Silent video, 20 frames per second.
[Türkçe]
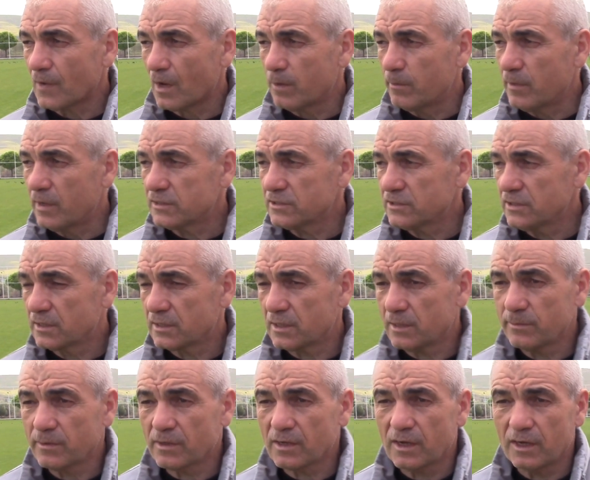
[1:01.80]
Ama her şeye
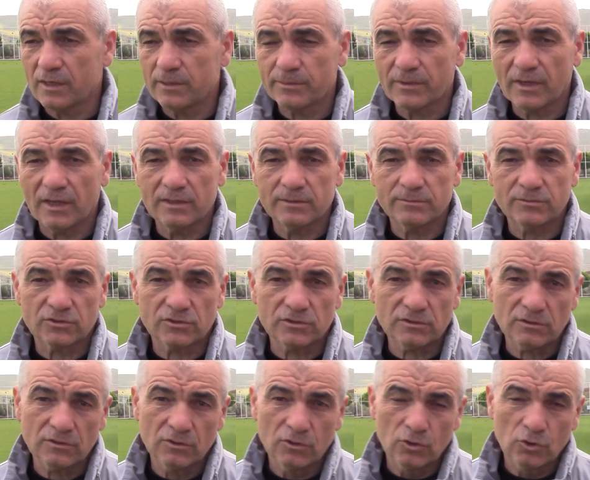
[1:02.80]
rağmen galip geldiğimiz
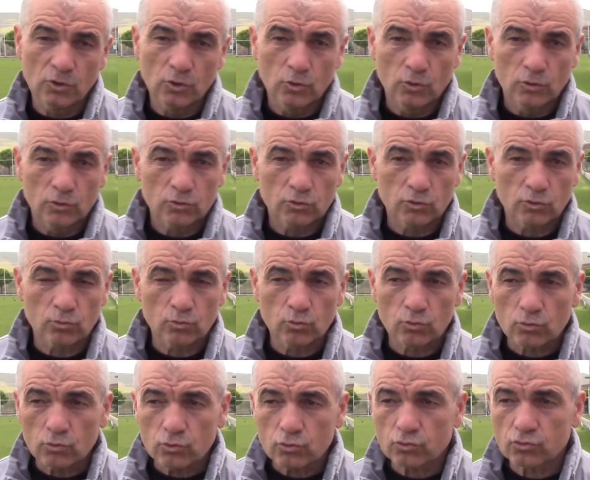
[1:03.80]
için çok
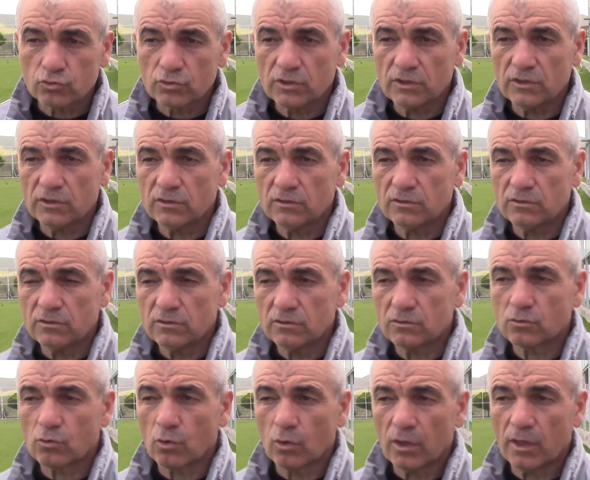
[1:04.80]
mutluyuz. Çünkü e,
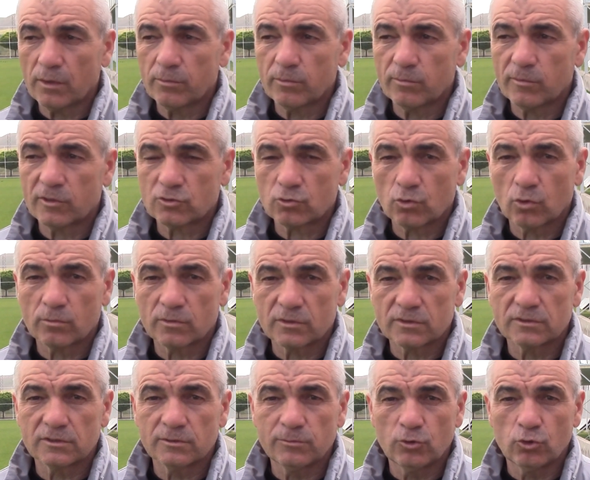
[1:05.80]
kolay bir maç
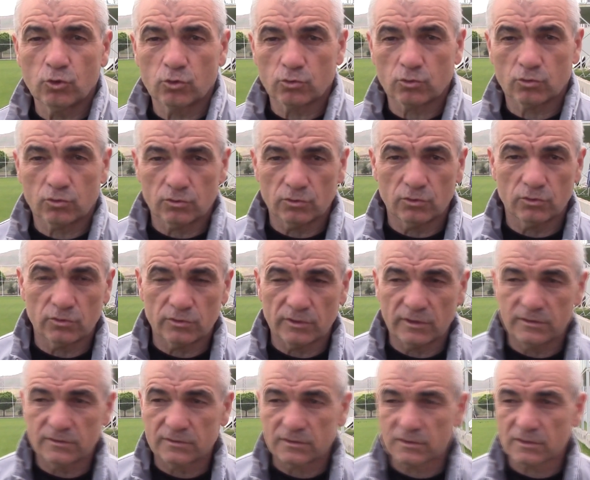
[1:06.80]
olmadığını biliyorduk.
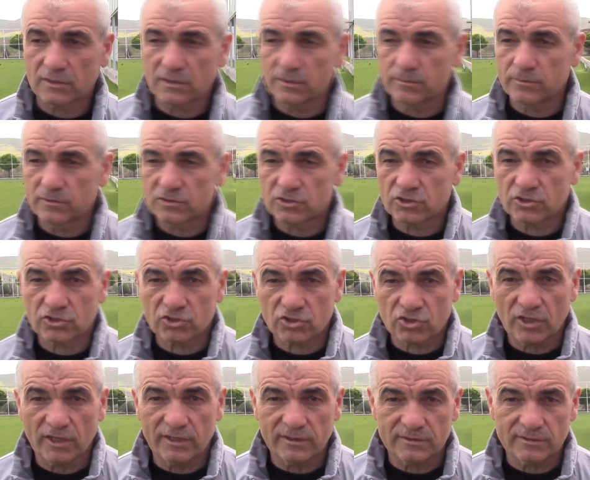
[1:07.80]
Denizli takımı
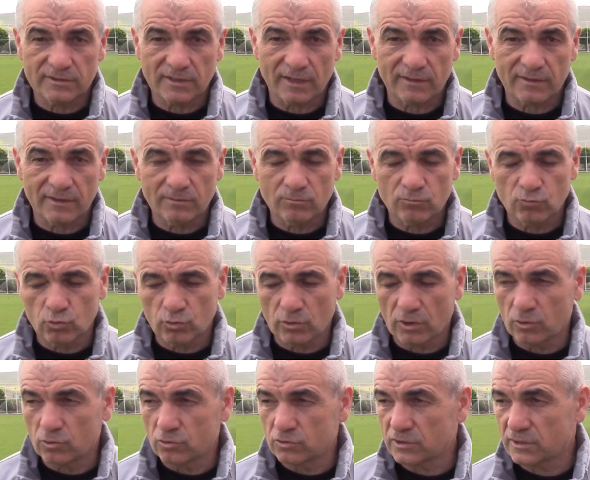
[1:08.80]
çıkıştaydı zaten
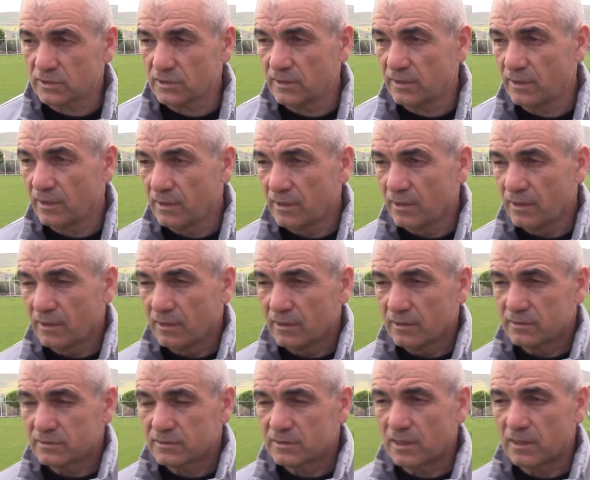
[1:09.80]
bundan önceki
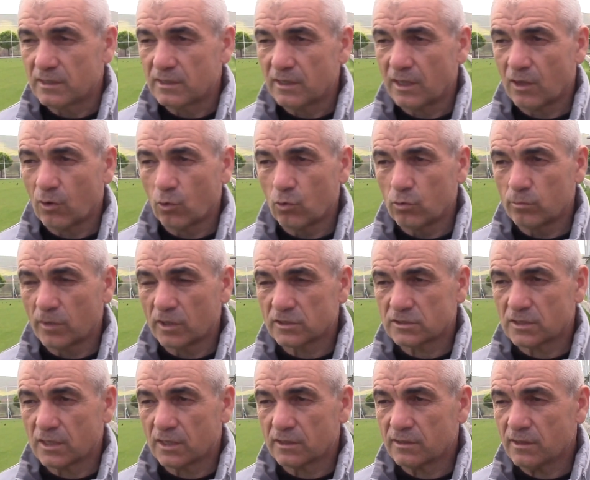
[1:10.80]
seride, o
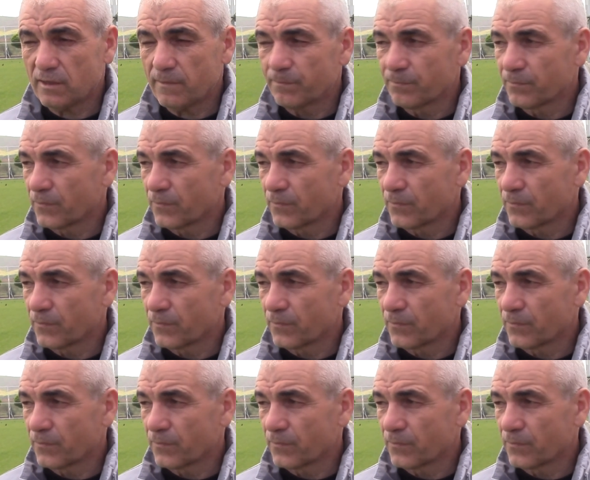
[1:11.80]
maçlarda.